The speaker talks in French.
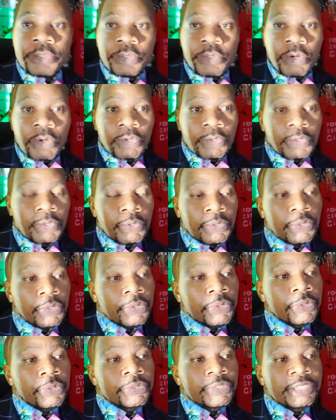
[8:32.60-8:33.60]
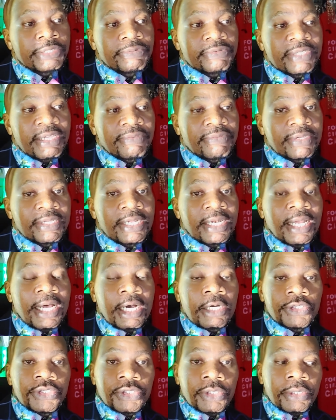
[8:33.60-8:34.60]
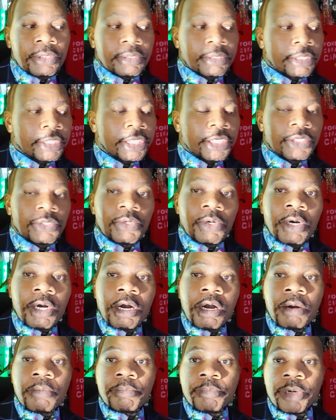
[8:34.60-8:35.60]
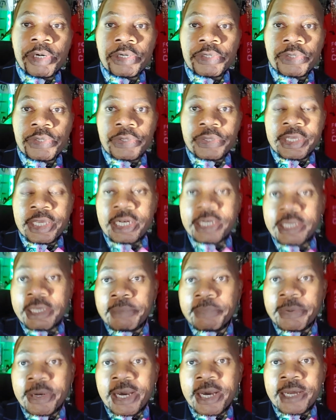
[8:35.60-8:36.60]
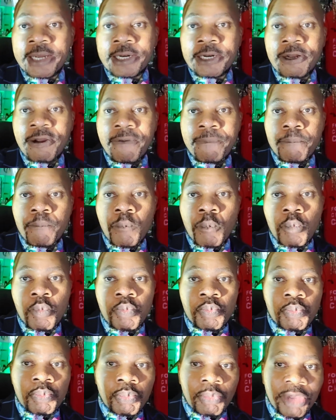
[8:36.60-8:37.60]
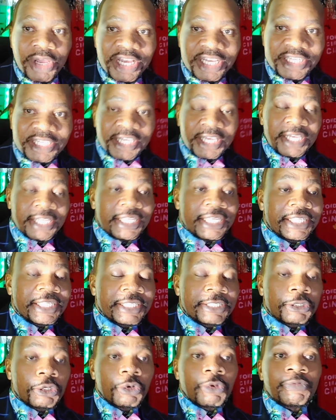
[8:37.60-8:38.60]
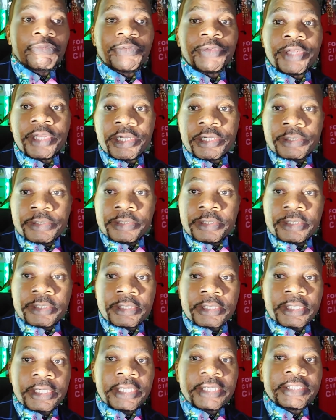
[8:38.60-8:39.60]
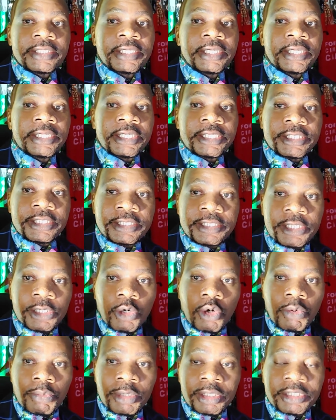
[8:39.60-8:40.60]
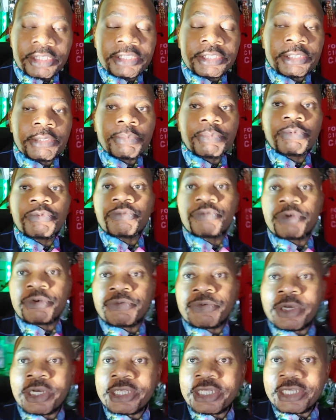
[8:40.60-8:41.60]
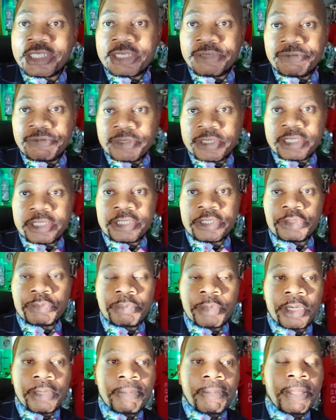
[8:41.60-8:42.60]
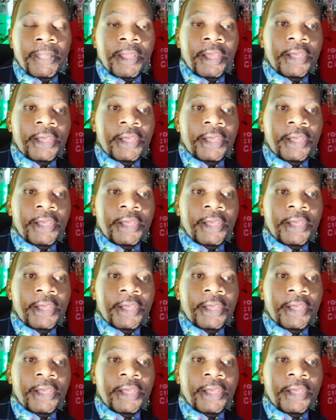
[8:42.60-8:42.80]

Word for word: Donc, si vous avez de l'argent qui dort en banque quelque part, essayez d'étudier le finance, essayez d'étudier comment est-ce que vous pouvez faire des investissements